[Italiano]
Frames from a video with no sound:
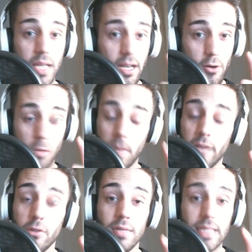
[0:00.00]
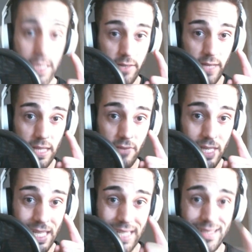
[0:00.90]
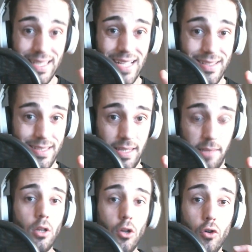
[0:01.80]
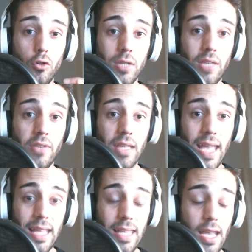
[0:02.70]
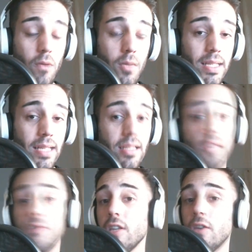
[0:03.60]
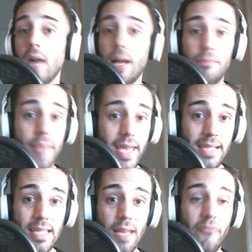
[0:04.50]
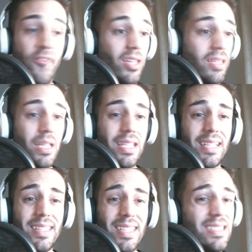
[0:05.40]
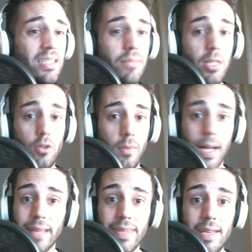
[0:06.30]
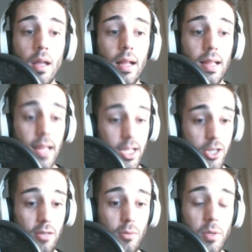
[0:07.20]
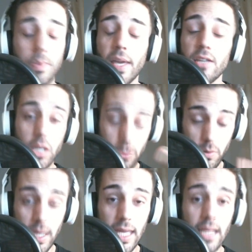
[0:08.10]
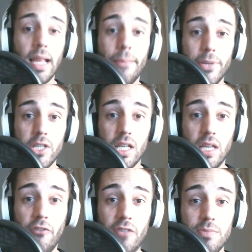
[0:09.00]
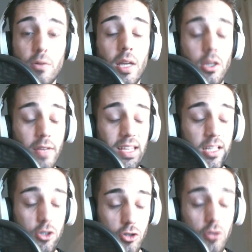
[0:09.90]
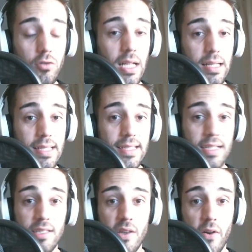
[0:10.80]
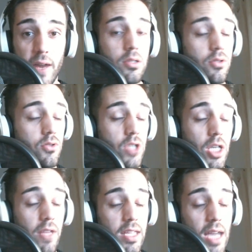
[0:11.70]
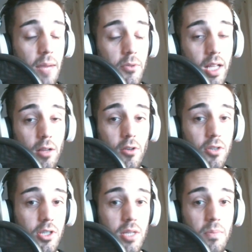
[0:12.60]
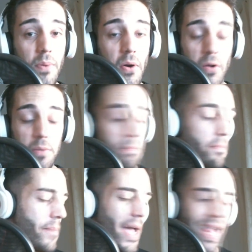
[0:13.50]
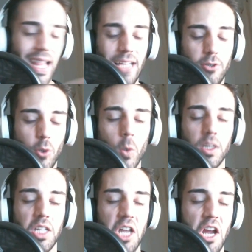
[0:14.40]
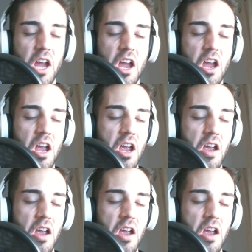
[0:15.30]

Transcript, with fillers: raccomando iscrivetevi in tanti condividete e commentate il video a bestia, fatemi tantissime domande, lasciate un mi piace qui e nella pagina di Facebook che trovate sotto nella descrizione. Ci vediamo dal 12 in poi, bella a tutti!